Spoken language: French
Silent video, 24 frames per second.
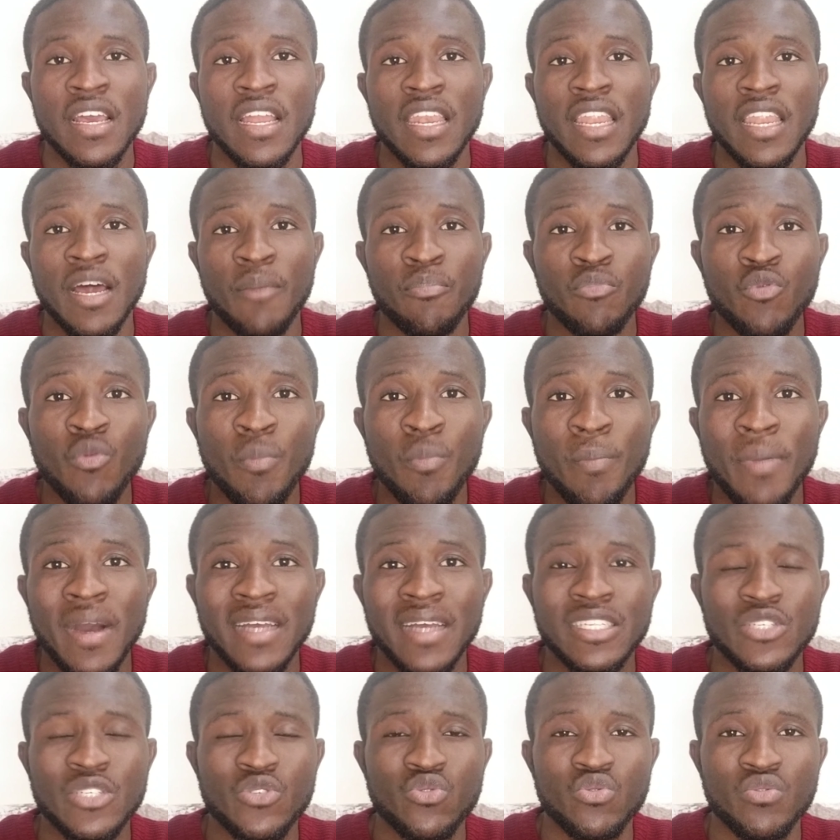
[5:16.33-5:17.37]
La plupart
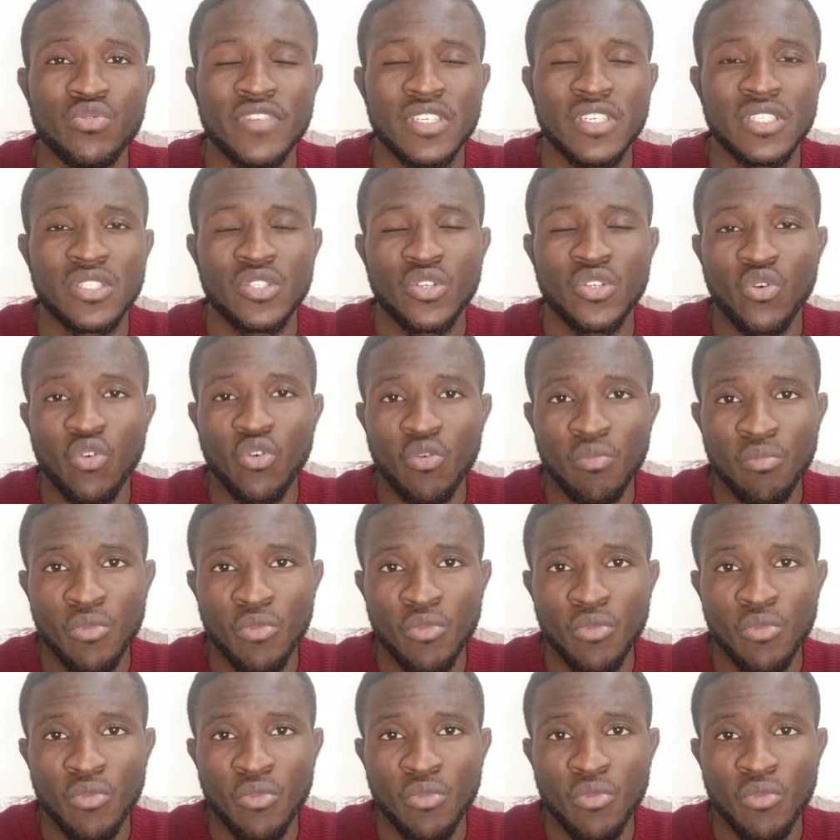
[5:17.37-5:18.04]
des universités au